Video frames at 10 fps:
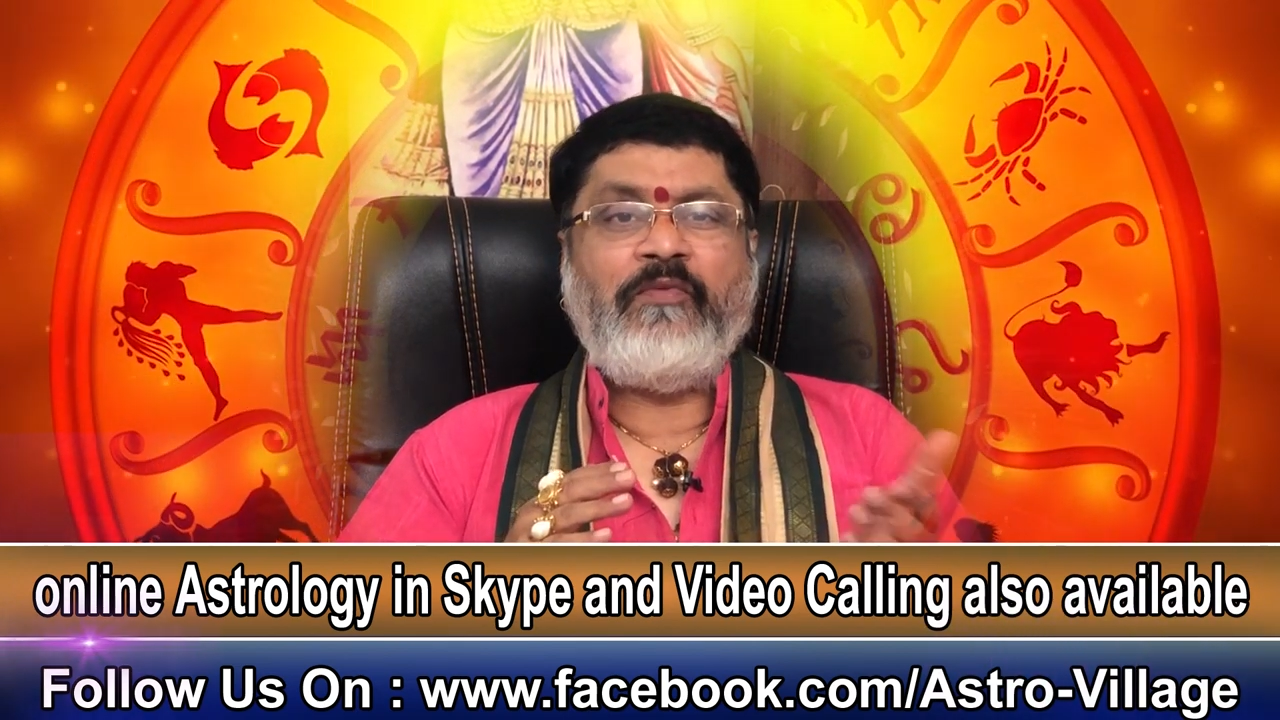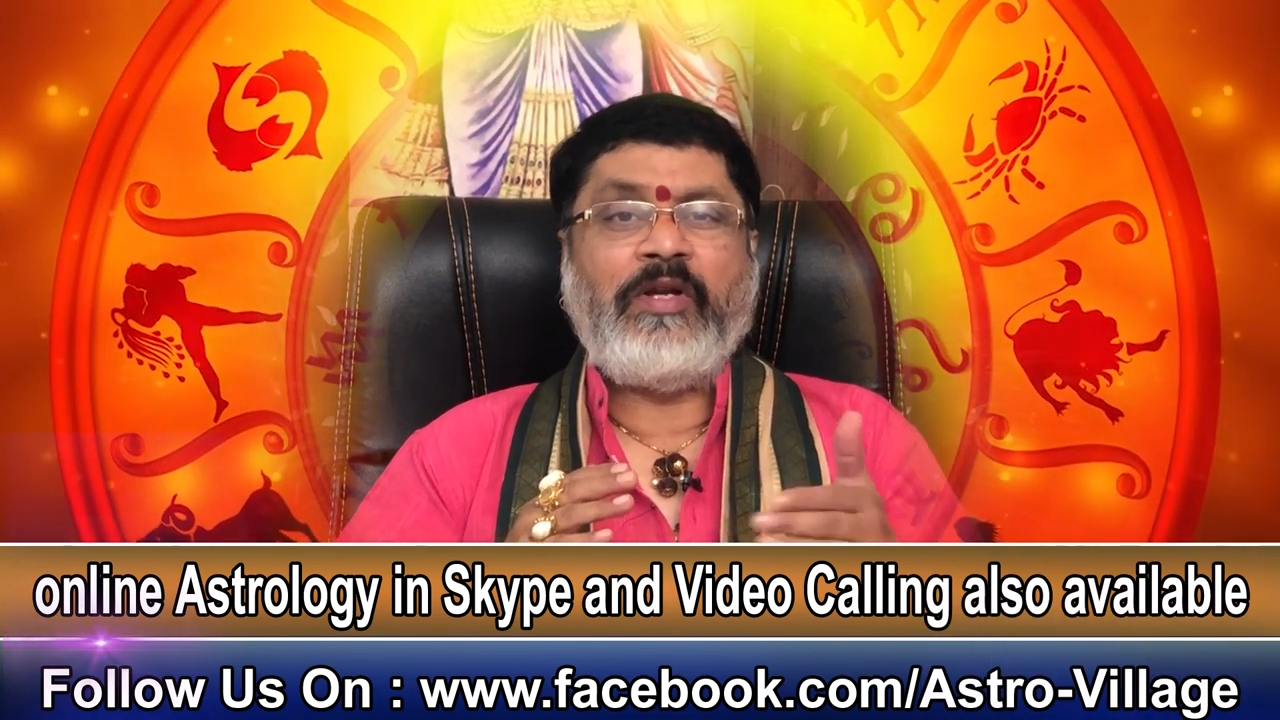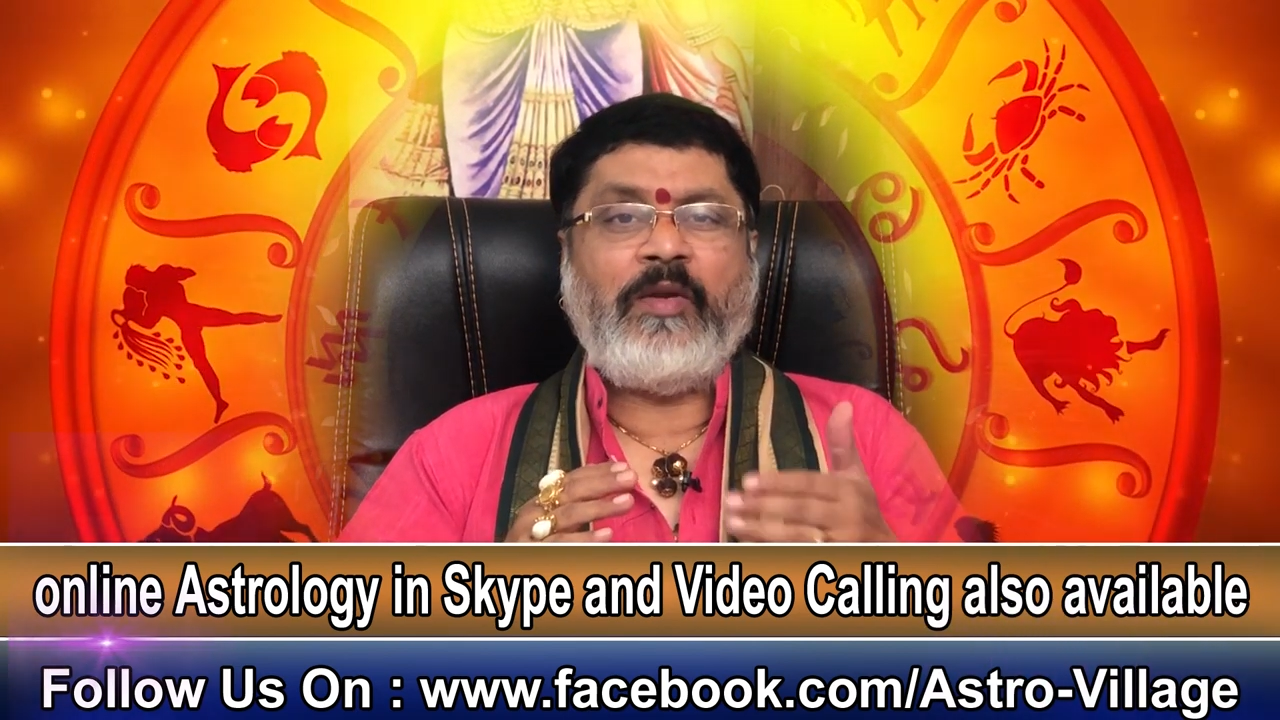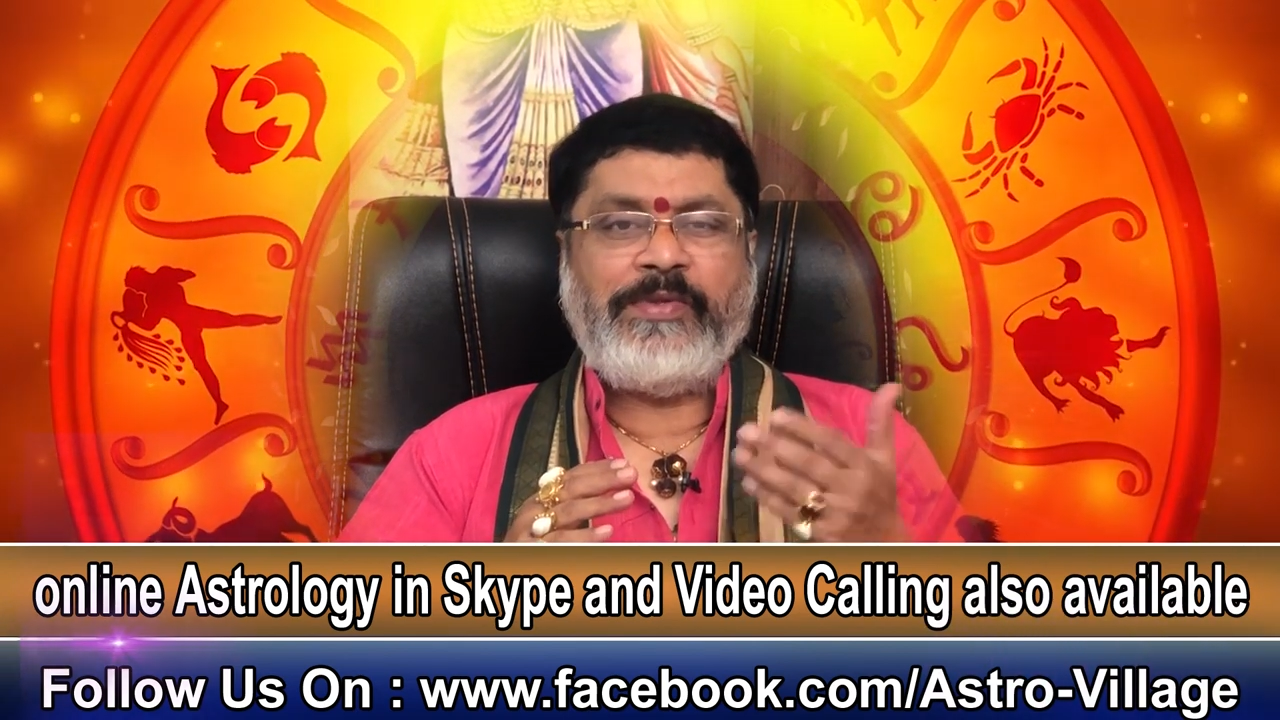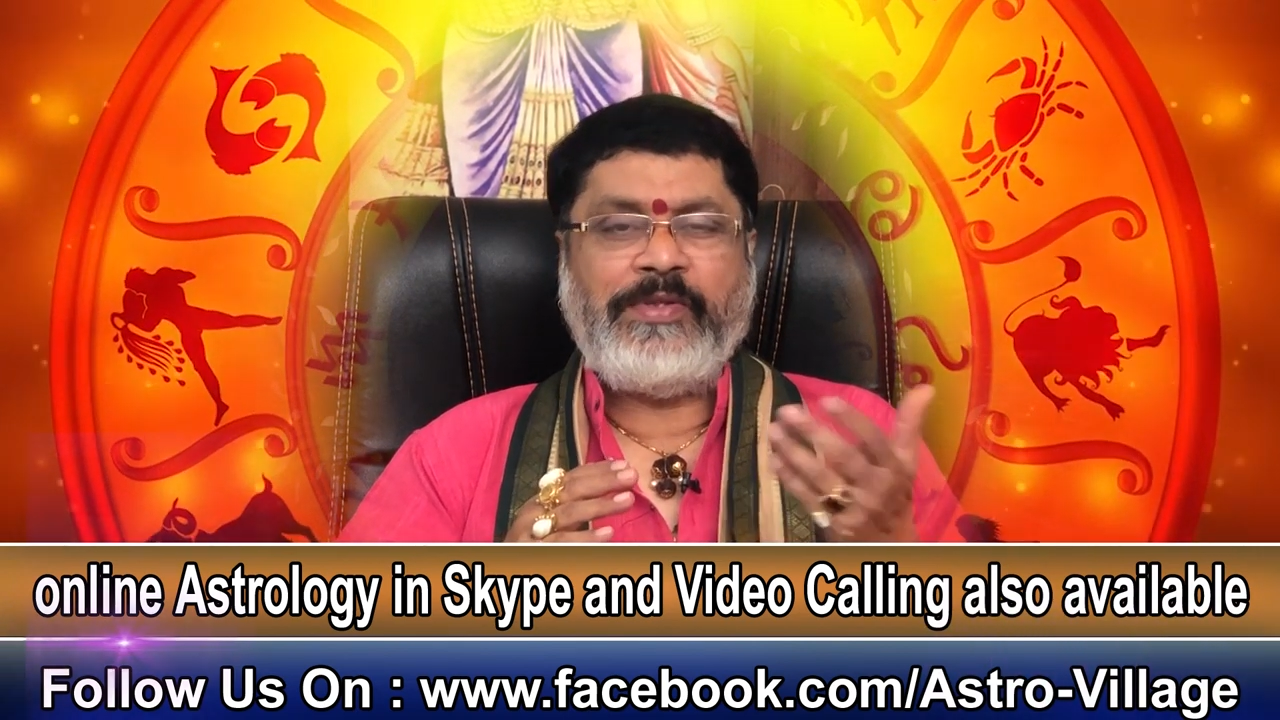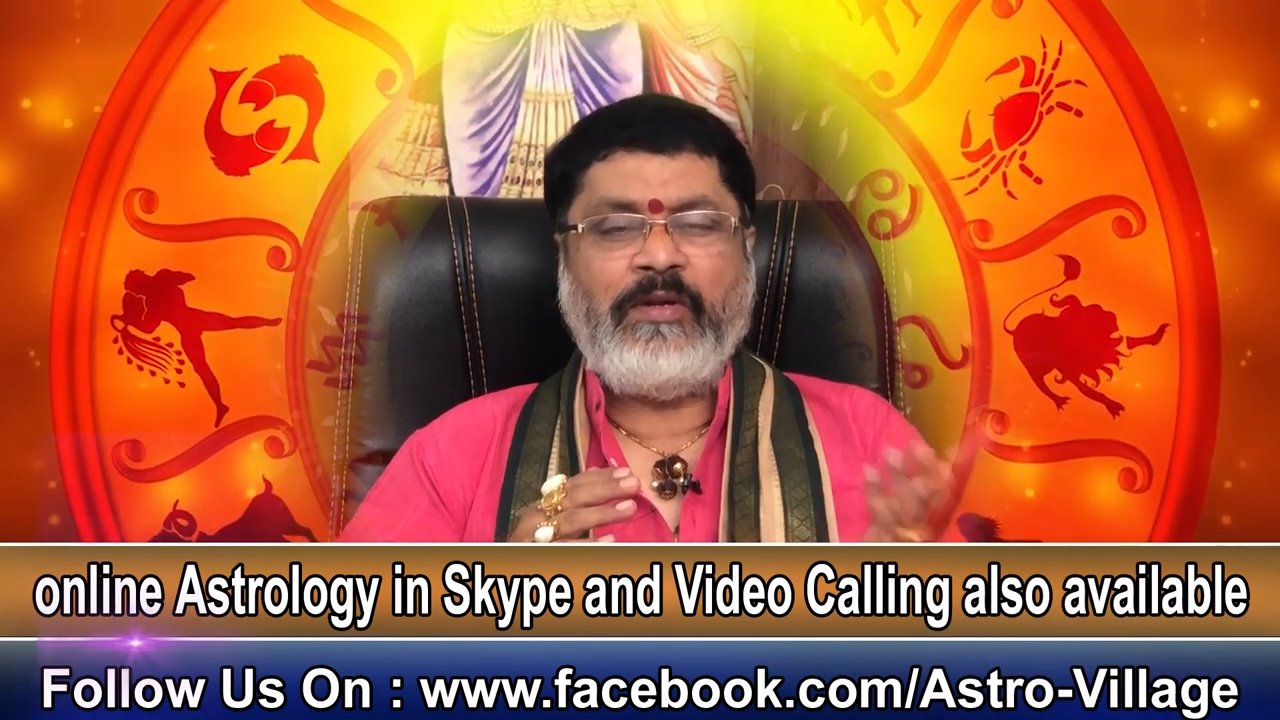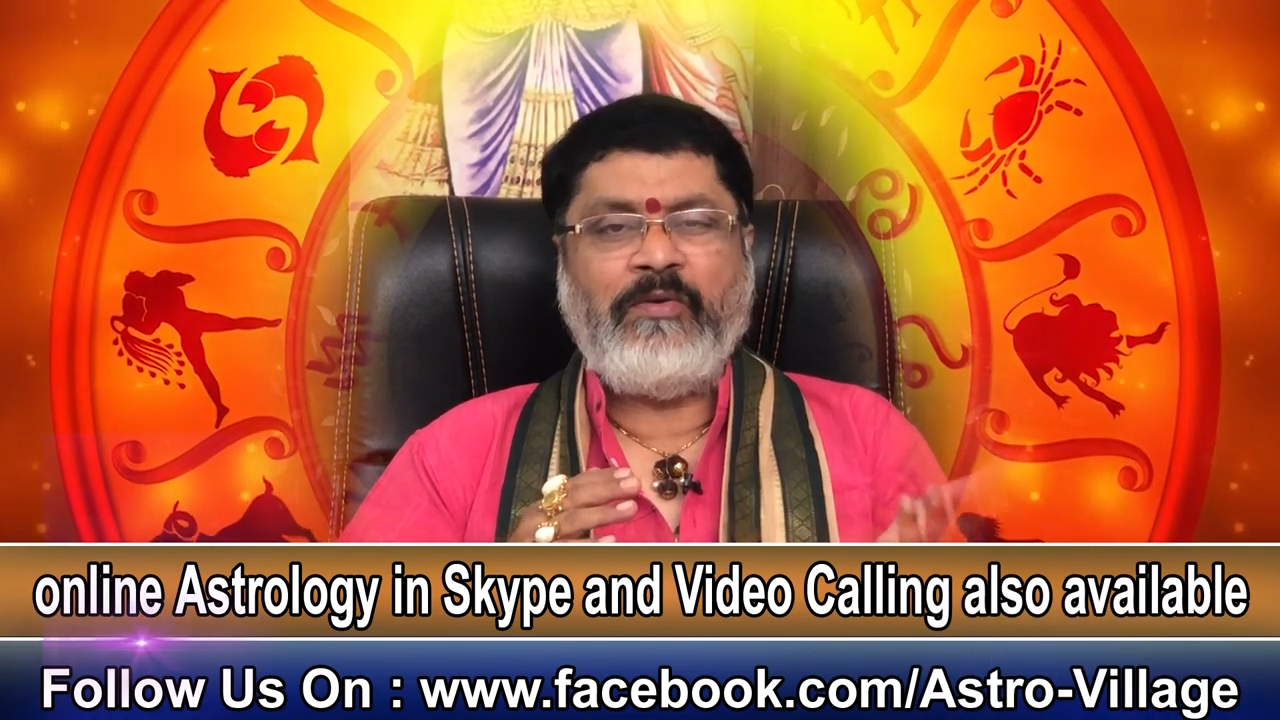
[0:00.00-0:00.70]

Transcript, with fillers: విక్రమస్థానం